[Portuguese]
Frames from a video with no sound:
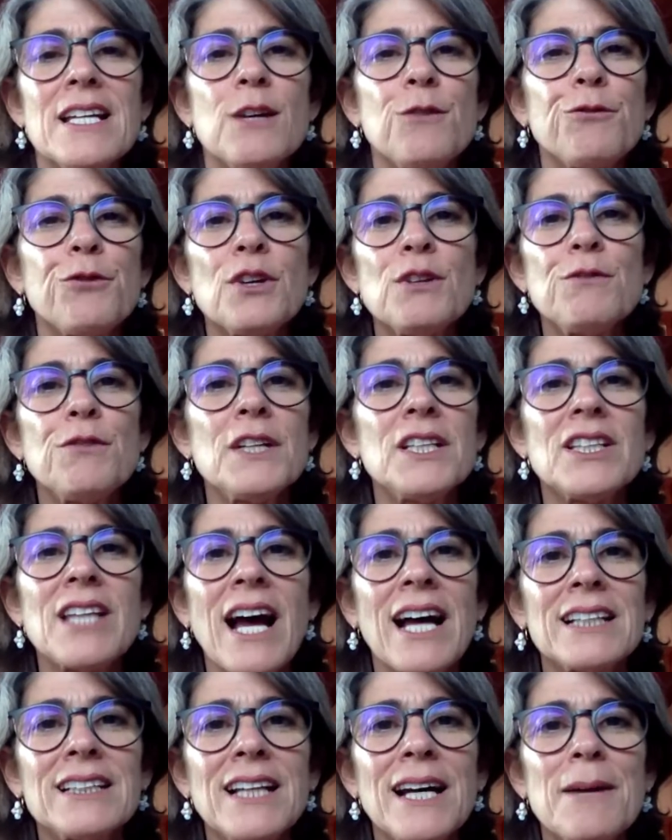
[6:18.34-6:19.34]
que foi
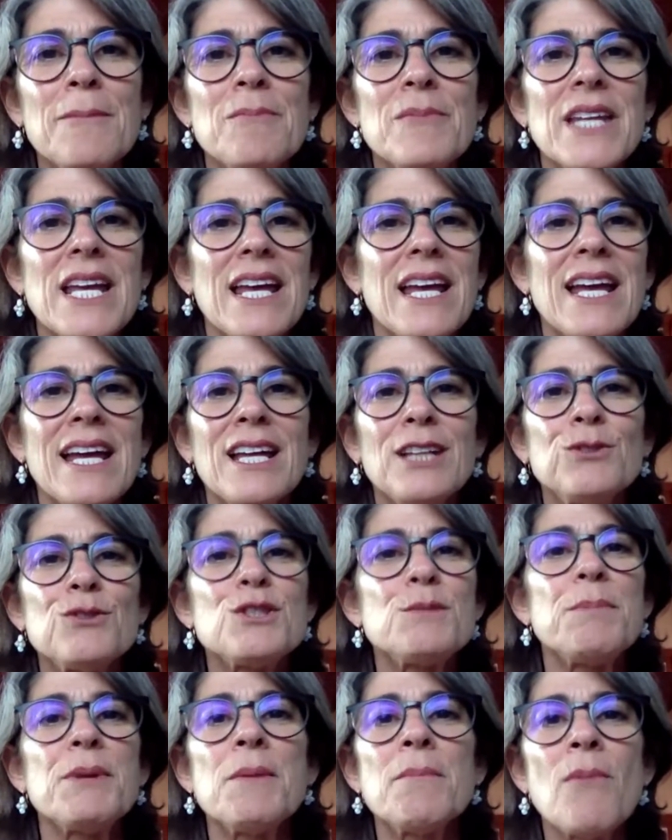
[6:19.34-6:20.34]
inventada é,
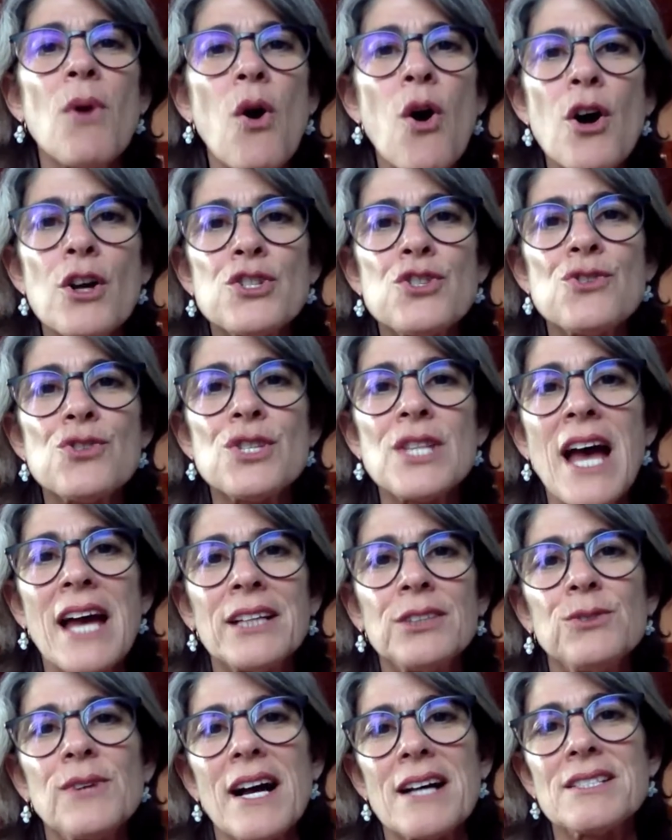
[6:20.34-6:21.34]
nos primórdios
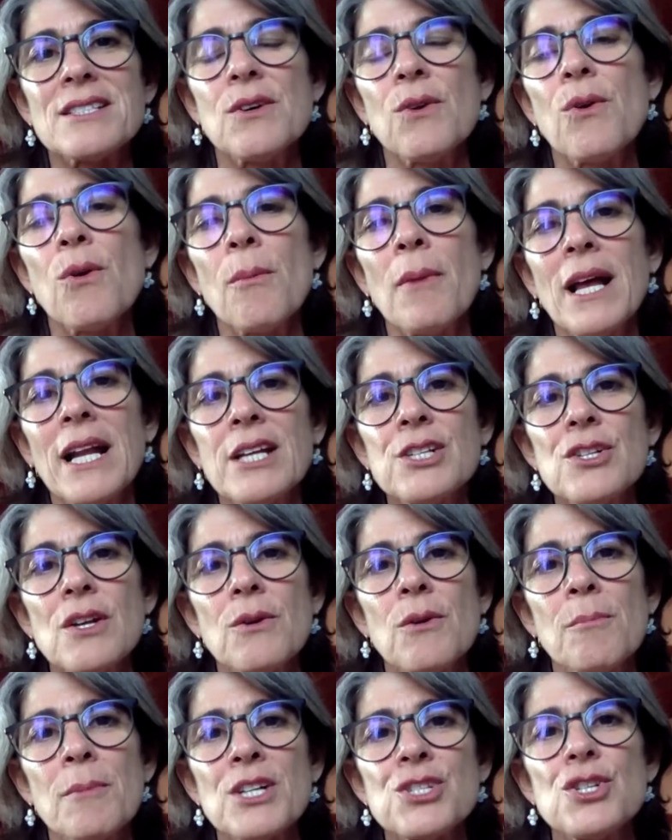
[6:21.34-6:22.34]
da educação como, ela,
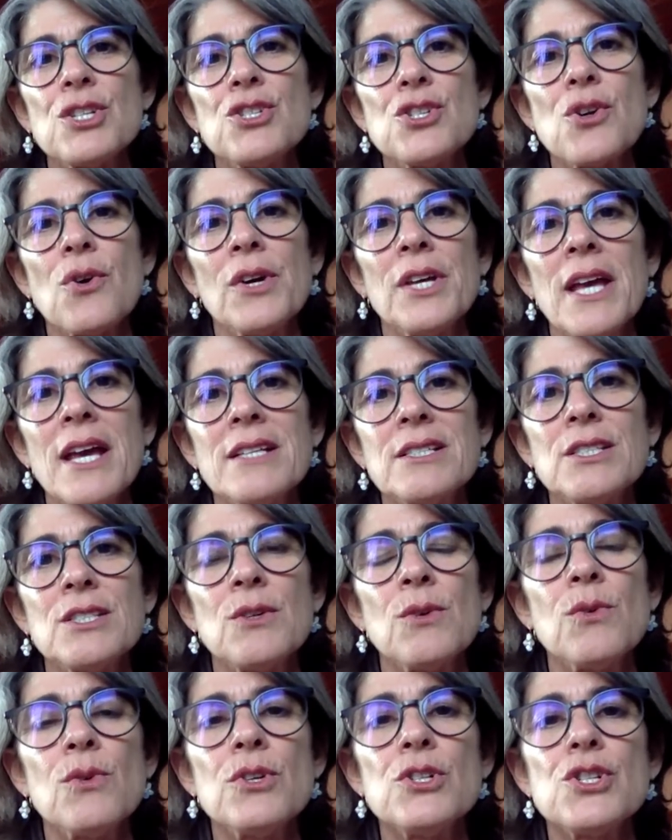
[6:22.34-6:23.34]
como a gente
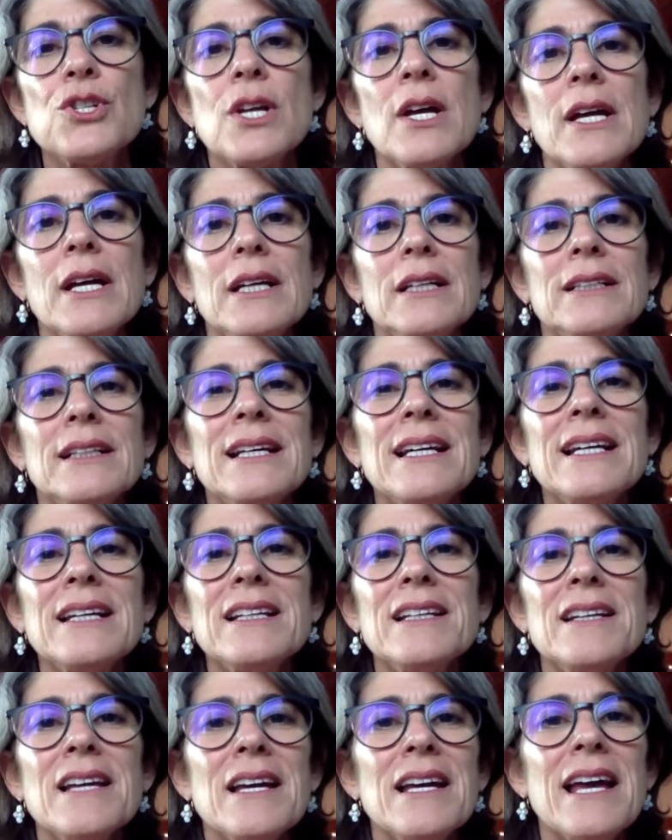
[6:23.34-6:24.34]
conhece hoje.
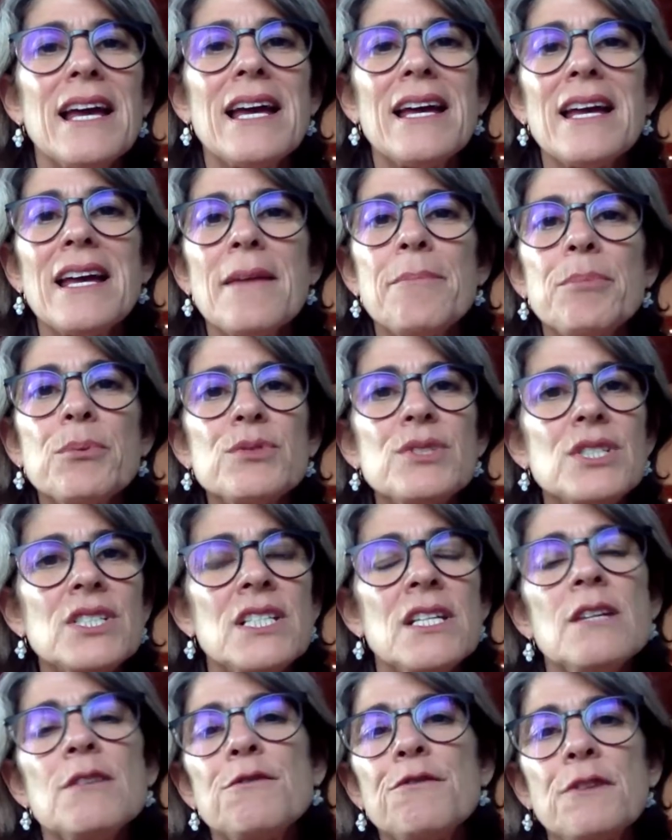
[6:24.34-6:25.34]
Né? É, é
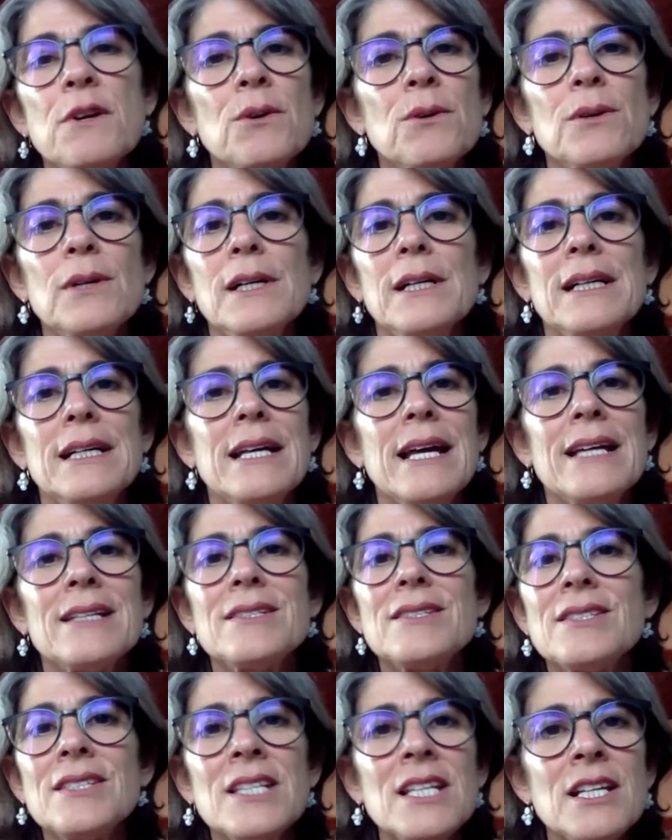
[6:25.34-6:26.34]
possível,
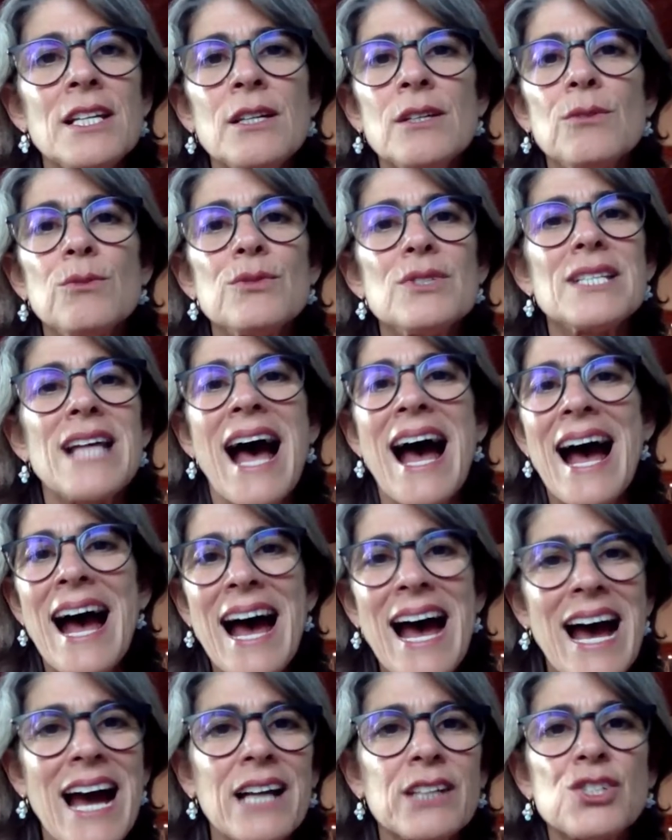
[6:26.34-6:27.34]
é, sim, usar
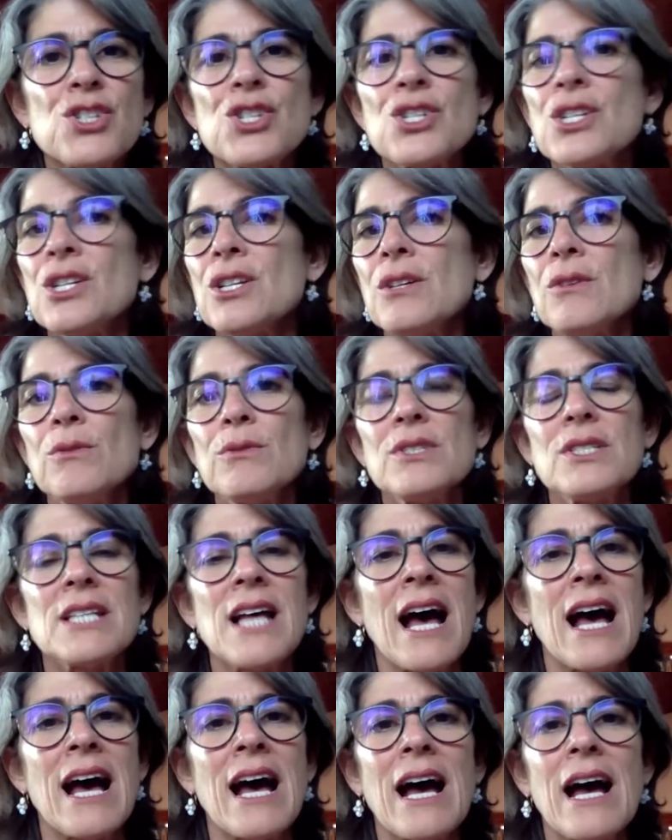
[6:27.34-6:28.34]
arte,
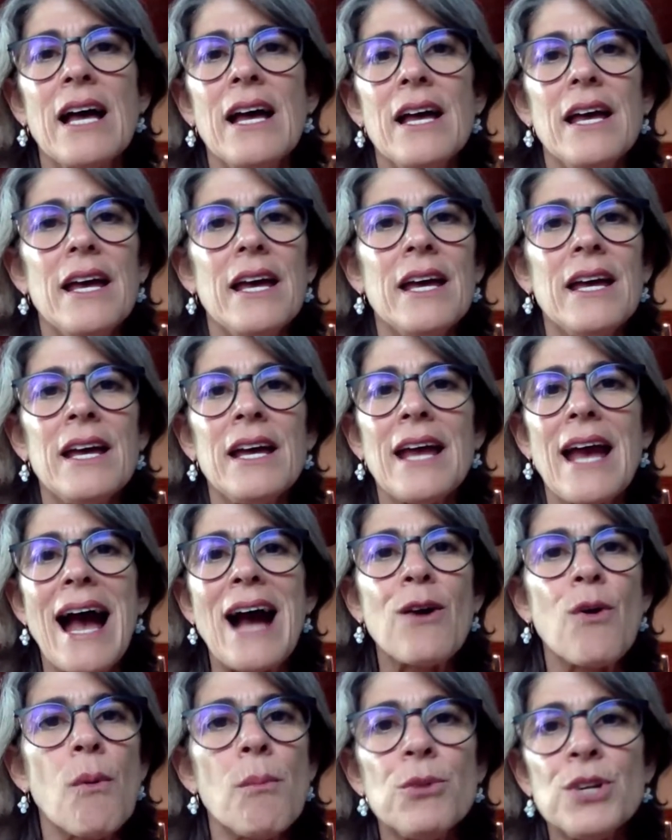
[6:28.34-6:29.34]
usar é,
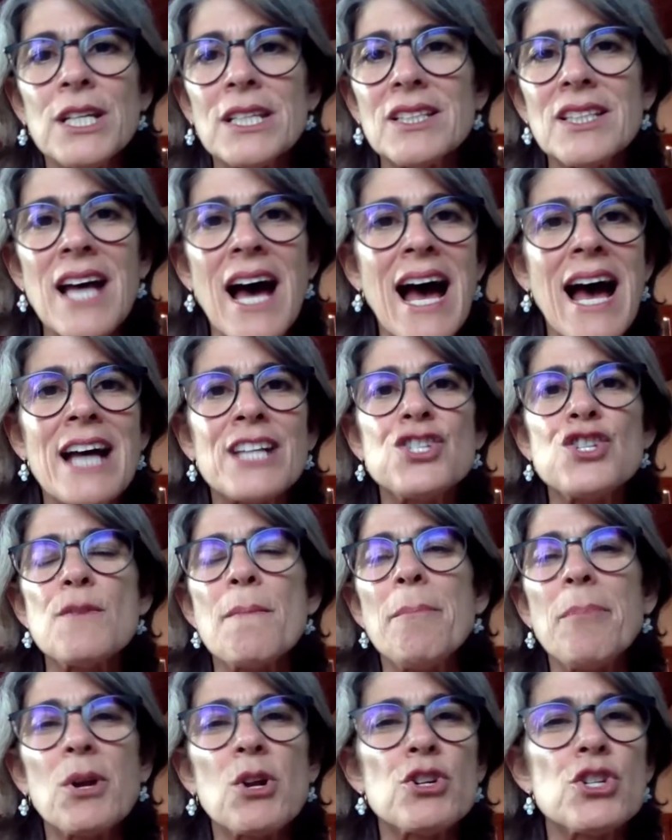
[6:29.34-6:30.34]
a
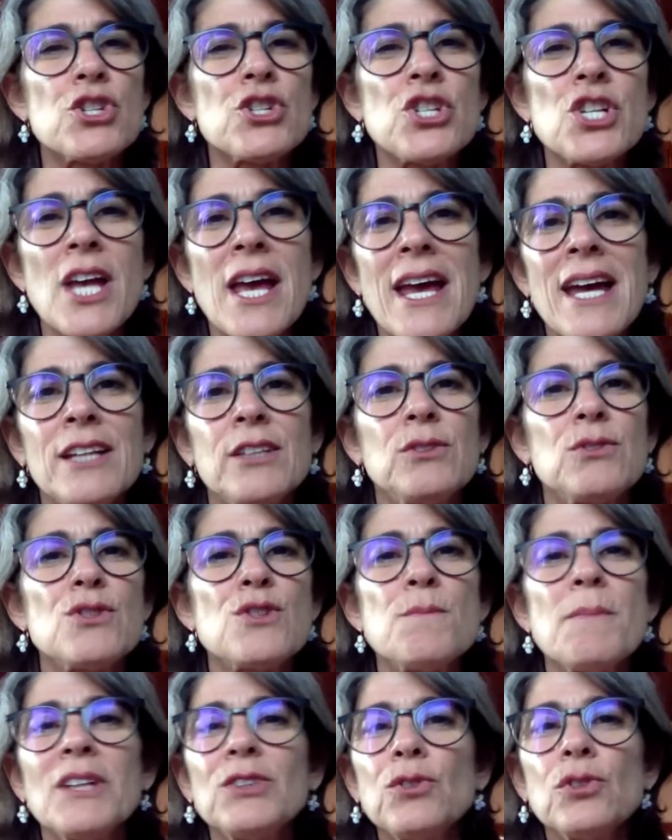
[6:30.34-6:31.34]
comunidade,
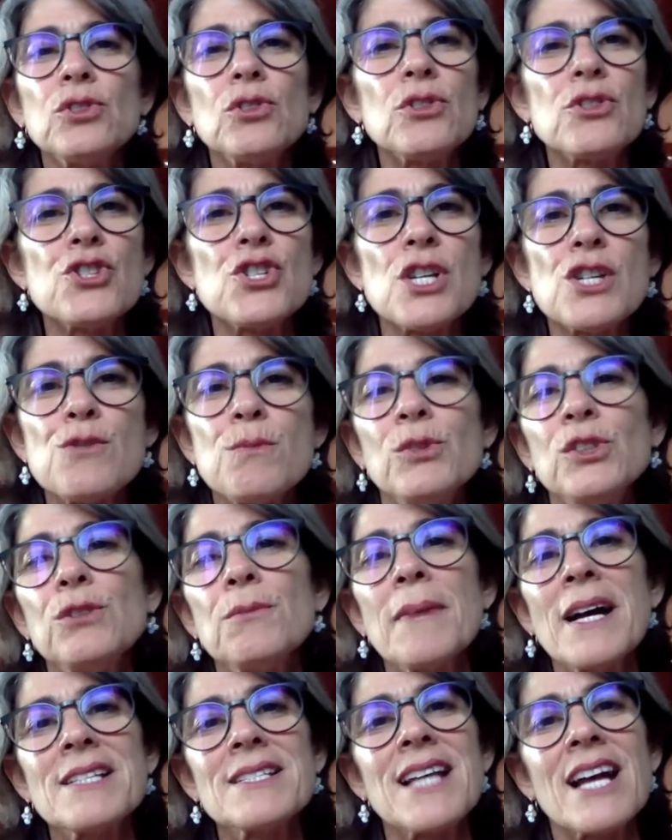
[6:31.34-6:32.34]
projetos, metodologias
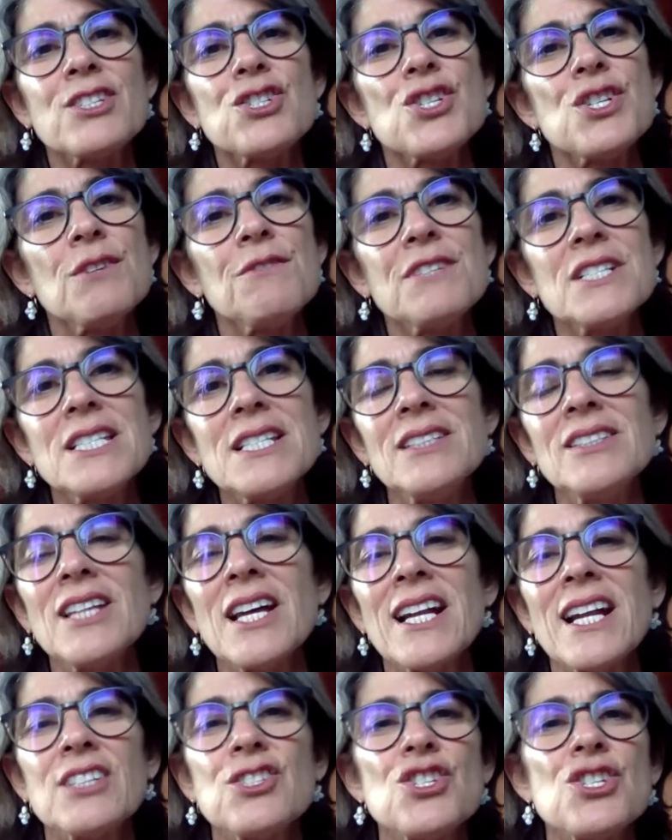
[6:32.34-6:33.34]
muito mais ativas e
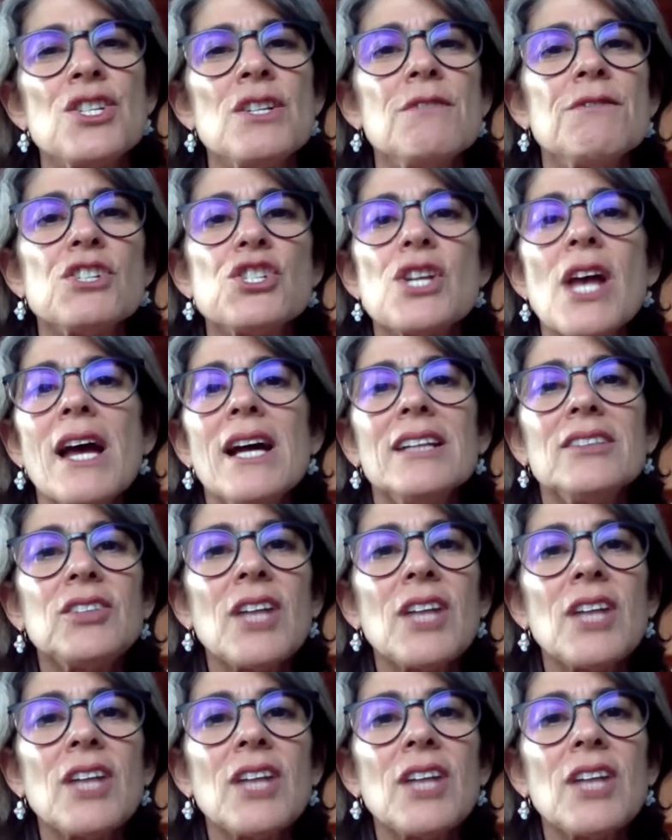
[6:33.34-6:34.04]
interativas,